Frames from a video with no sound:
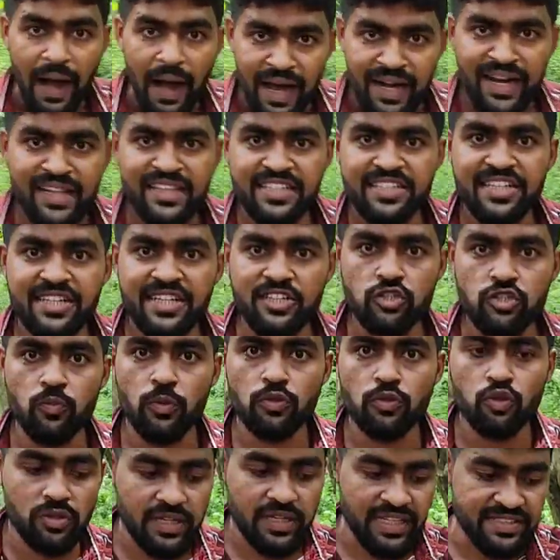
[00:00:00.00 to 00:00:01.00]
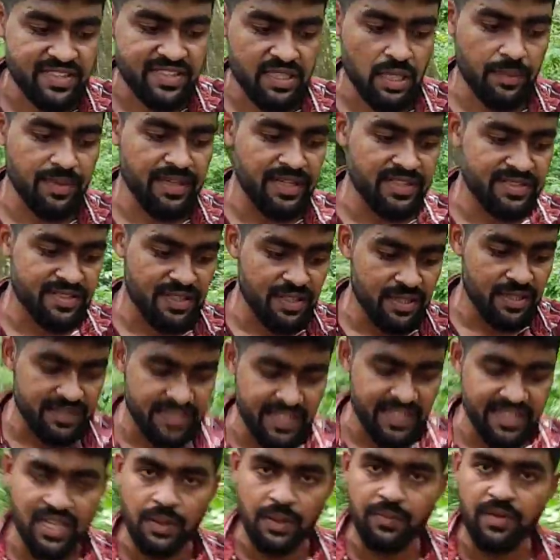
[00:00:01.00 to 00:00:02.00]
বাংলাদেশের কিছু বন্ধুর কাছ থেকে আমি
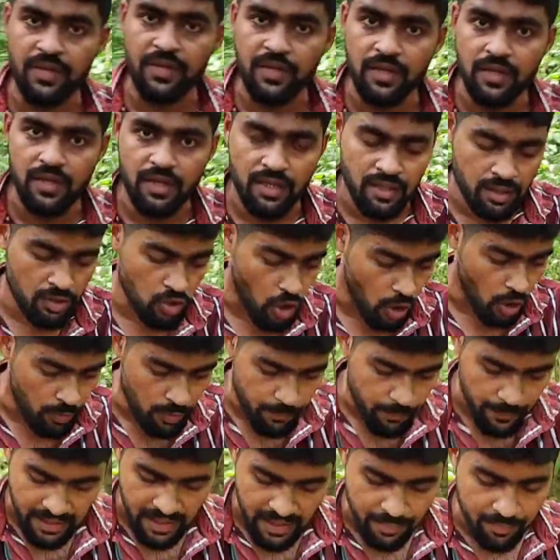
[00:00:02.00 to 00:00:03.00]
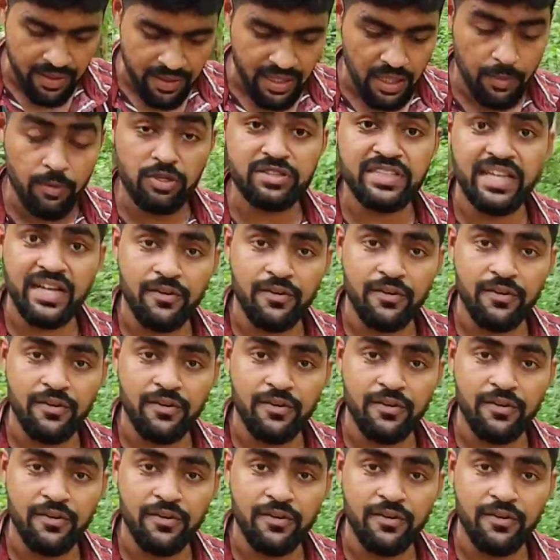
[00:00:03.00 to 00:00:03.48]
রিসেন্ট আমি খবর পেলাম এবং